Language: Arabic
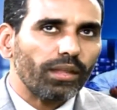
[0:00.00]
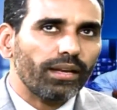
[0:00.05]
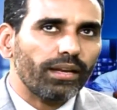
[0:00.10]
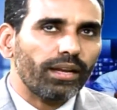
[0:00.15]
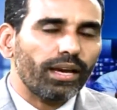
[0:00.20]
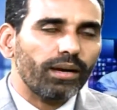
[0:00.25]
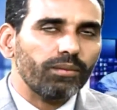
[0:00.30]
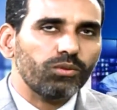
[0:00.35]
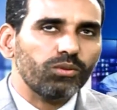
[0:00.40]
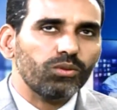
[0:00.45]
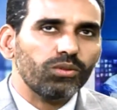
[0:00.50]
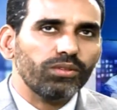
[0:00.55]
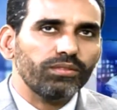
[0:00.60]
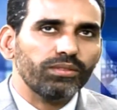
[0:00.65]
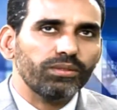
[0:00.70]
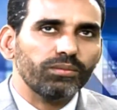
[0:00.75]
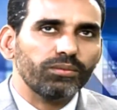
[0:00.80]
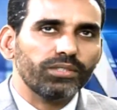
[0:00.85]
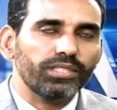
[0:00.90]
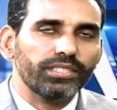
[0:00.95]
نعم هو في
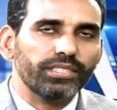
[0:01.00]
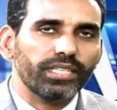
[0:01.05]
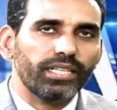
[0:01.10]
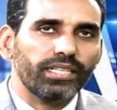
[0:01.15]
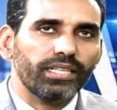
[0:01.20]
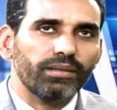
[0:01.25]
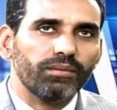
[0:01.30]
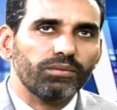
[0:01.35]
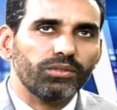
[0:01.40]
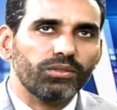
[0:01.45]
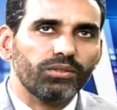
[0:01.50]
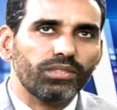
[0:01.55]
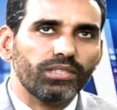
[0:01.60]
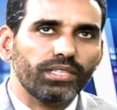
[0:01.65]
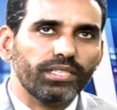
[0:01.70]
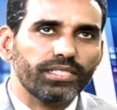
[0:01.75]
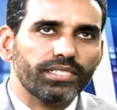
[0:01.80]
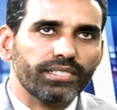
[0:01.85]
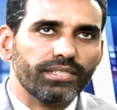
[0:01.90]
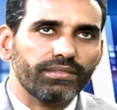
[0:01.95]
موريتانيا بكل
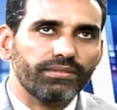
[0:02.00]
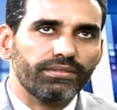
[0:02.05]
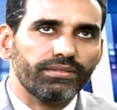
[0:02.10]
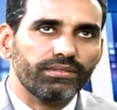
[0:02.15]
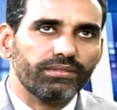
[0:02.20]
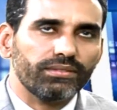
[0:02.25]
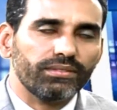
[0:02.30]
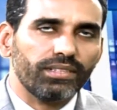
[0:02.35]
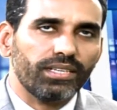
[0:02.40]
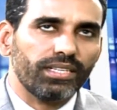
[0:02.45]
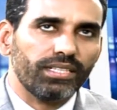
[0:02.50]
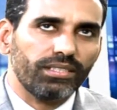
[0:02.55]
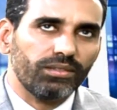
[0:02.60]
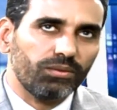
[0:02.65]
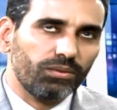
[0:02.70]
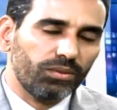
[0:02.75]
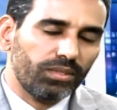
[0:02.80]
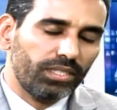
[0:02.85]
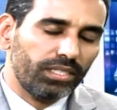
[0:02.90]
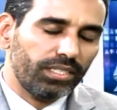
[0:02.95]
أسف وهذا
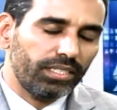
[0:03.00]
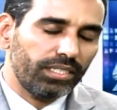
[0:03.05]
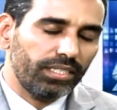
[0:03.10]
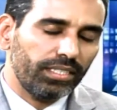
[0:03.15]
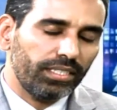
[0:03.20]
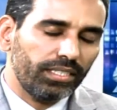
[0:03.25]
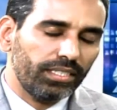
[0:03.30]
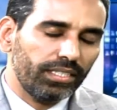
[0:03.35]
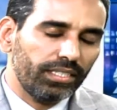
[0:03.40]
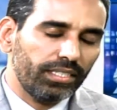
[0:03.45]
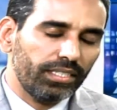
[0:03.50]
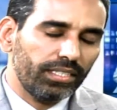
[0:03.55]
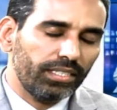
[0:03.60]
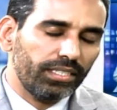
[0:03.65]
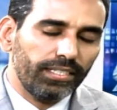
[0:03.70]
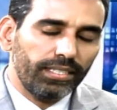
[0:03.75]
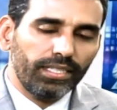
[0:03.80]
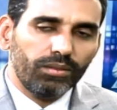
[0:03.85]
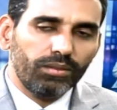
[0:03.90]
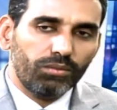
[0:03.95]
هو اللي
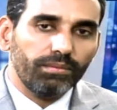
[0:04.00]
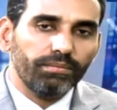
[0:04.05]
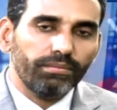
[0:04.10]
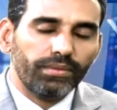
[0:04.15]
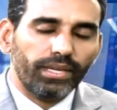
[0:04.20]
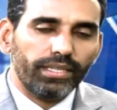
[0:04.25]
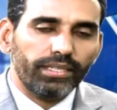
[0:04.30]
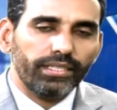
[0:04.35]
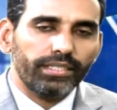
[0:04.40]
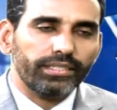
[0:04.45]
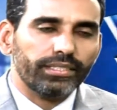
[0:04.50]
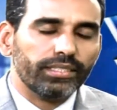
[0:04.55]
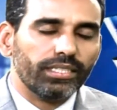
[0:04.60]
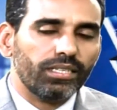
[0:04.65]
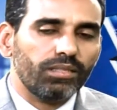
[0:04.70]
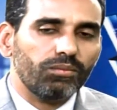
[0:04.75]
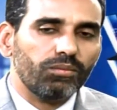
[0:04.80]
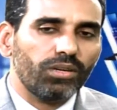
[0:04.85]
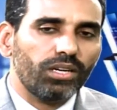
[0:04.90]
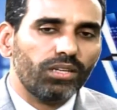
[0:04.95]
مهم أن
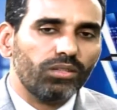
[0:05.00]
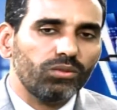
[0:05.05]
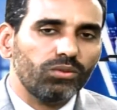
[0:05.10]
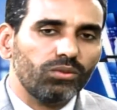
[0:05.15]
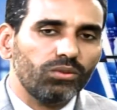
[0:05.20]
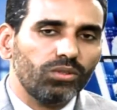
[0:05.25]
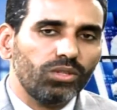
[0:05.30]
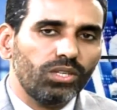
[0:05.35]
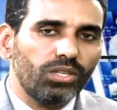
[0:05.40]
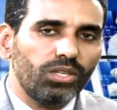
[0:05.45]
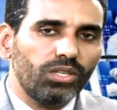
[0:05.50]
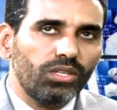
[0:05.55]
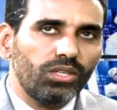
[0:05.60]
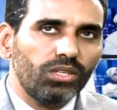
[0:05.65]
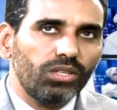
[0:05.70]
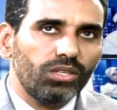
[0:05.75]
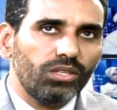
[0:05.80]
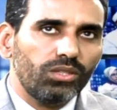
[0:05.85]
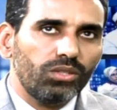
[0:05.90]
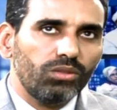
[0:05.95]
نتكلم عنه
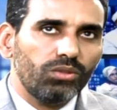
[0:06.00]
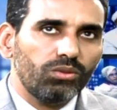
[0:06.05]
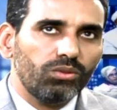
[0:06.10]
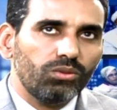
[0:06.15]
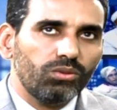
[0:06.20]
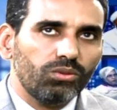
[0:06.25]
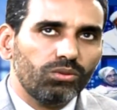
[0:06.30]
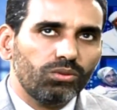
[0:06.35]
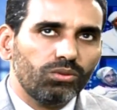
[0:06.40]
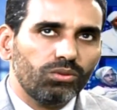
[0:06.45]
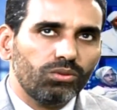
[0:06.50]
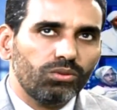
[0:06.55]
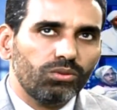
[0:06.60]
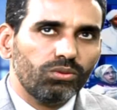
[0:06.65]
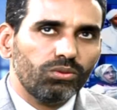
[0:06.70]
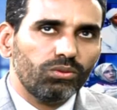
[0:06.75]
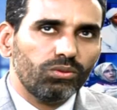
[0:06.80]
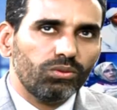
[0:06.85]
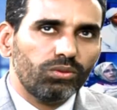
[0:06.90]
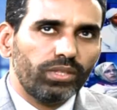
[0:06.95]
أنه
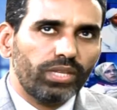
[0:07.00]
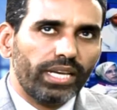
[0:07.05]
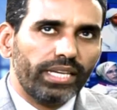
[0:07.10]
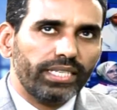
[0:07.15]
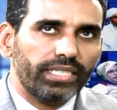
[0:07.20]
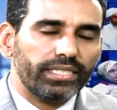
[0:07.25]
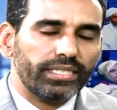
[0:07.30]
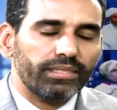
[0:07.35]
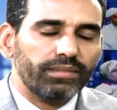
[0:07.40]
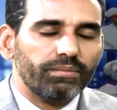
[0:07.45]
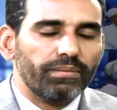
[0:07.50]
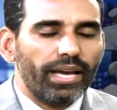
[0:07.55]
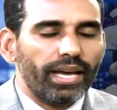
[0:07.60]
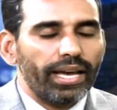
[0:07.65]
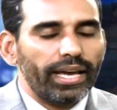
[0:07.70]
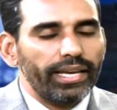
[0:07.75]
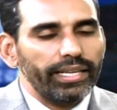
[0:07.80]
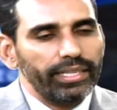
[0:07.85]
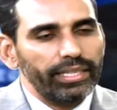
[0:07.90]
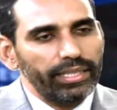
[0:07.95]
لا نجد
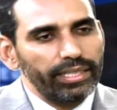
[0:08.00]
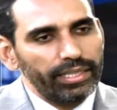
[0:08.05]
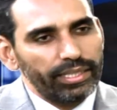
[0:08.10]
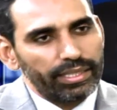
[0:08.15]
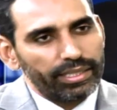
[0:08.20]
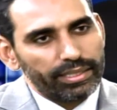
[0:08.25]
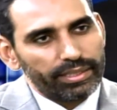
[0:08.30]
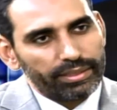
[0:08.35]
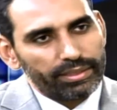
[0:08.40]
معايير